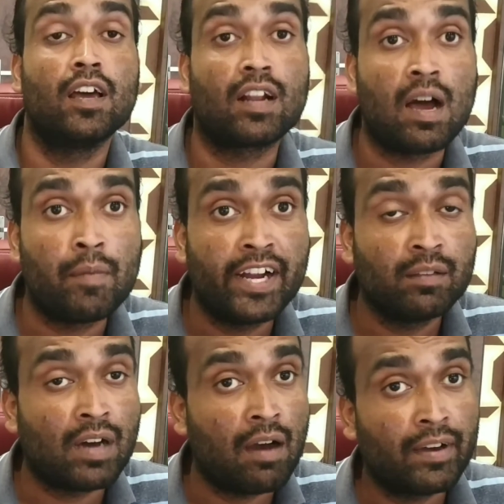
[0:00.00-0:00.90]
रामायण
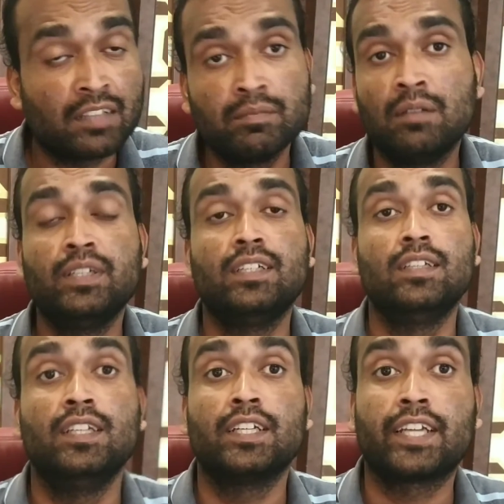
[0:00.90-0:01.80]
महाभारत में भी
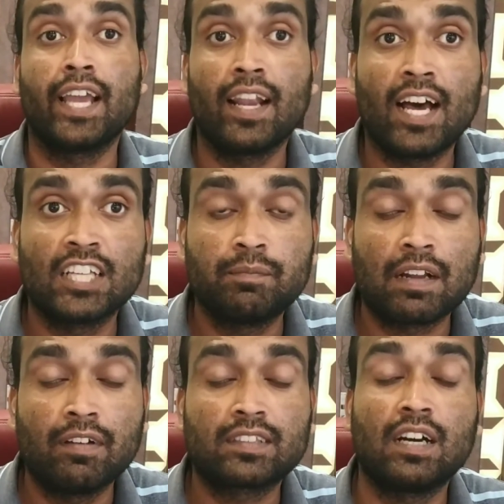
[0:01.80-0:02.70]
कैलाश
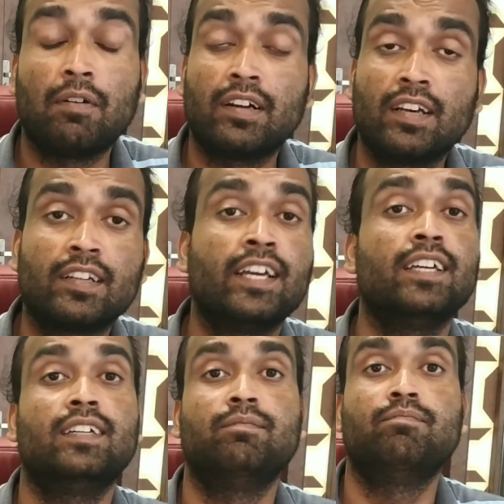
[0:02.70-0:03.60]
पर्वत का वर्णन है
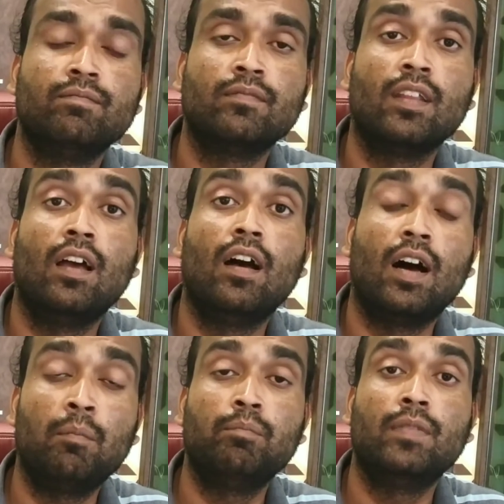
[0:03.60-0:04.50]

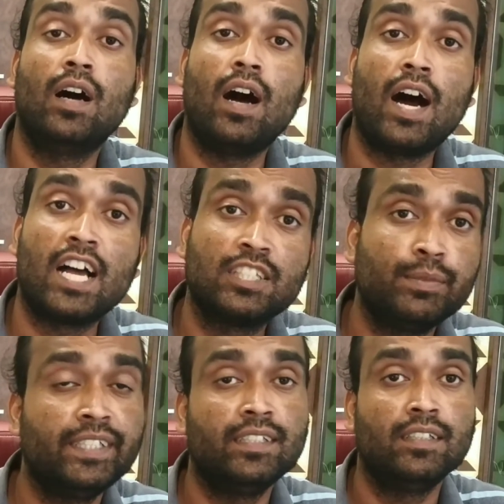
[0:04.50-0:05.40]
हम आज
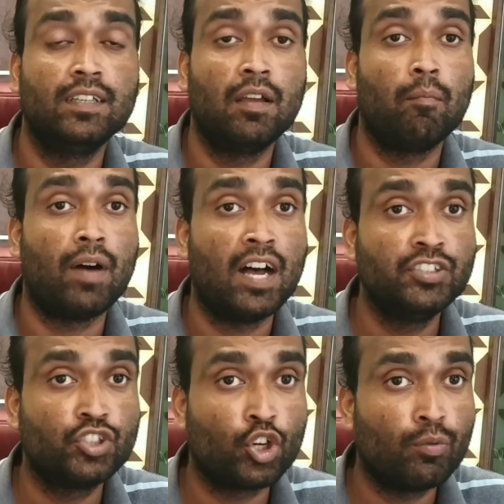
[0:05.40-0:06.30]
भी
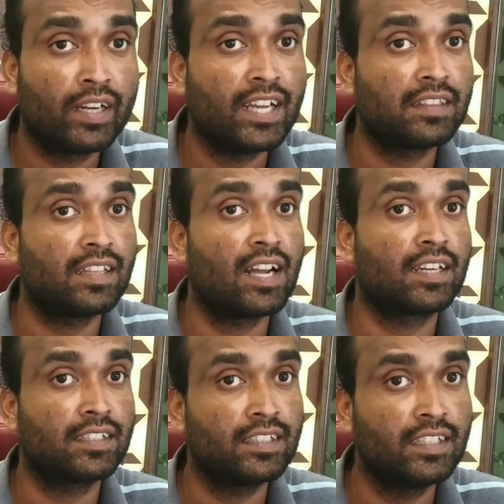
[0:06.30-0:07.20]
मानसरोवर यात्रा
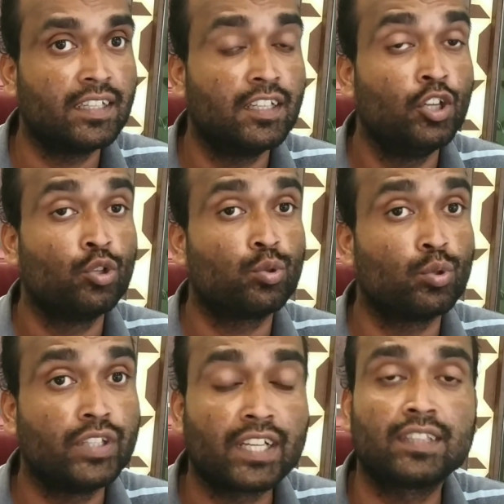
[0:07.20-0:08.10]
करते हैं
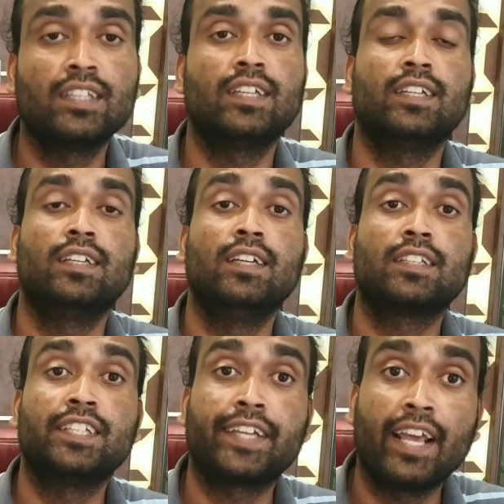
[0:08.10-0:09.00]
तो देखते हैं
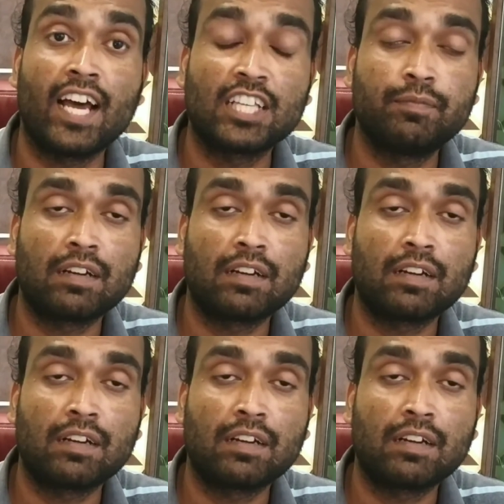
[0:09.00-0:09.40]
कि कैलाश